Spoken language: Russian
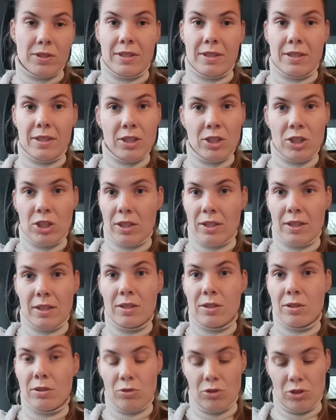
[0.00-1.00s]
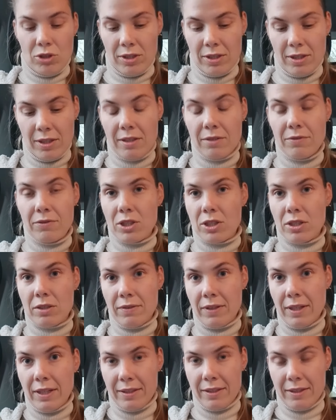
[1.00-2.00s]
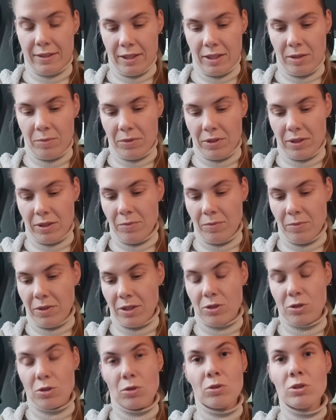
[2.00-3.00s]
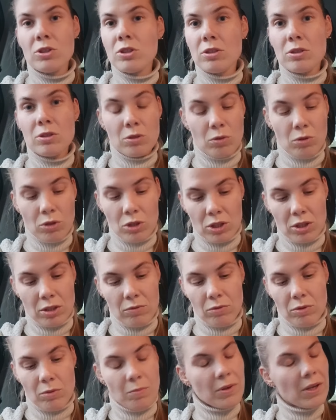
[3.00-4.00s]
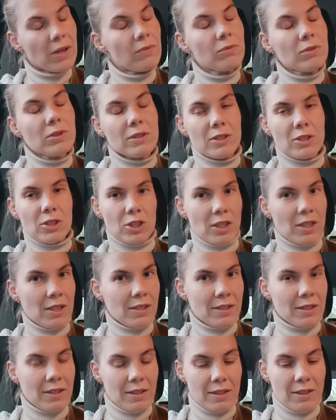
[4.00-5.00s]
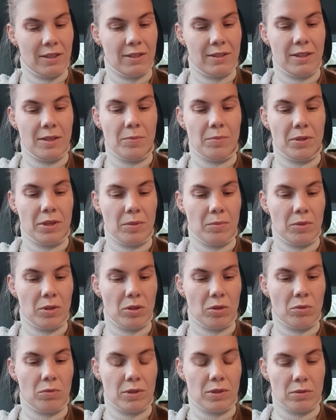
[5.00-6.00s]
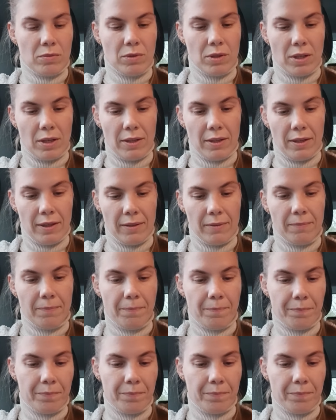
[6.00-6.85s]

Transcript: стич это исключительно вышивальный термин. И мне срочно-срочно, вот прямо вот сейчас надо идти переименовывать свой канал